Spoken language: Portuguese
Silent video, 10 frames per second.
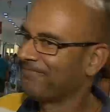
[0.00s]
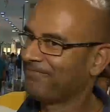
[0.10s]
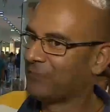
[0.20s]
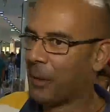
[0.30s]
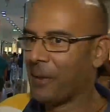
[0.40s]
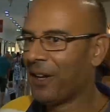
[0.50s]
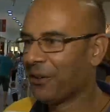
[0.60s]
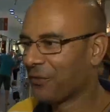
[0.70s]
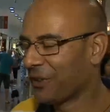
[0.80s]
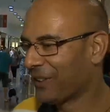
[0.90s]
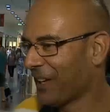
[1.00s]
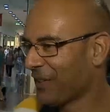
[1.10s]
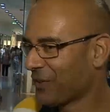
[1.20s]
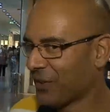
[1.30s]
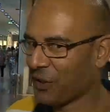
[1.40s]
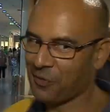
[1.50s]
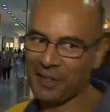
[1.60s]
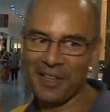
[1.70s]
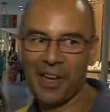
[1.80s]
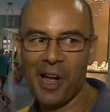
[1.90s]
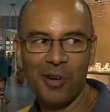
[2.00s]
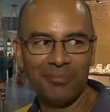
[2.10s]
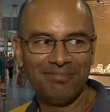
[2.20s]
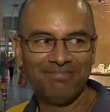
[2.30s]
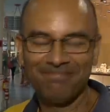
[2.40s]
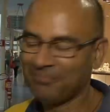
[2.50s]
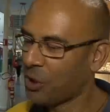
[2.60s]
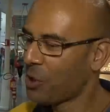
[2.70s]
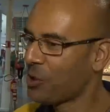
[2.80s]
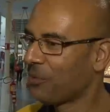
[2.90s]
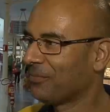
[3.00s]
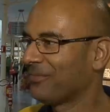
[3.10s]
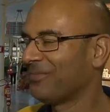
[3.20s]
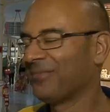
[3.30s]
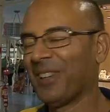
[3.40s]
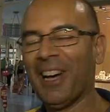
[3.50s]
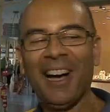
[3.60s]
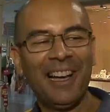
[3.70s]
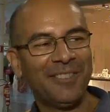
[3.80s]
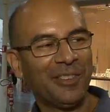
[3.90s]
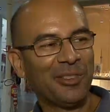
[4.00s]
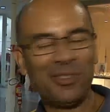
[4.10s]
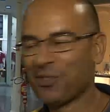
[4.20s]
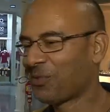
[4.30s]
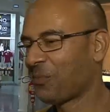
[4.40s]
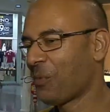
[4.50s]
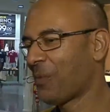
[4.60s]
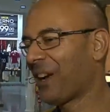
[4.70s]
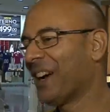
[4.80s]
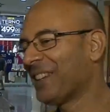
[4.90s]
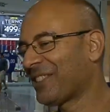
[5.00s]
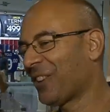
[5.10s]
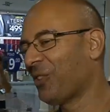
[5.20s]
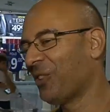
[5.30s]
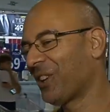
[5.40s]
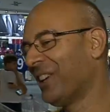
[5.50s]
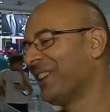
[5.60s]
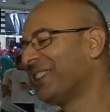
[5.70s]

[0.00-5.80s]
Hum, da malha fina da Receita Federal? Ai, meu Deus, tu me pegasse agora.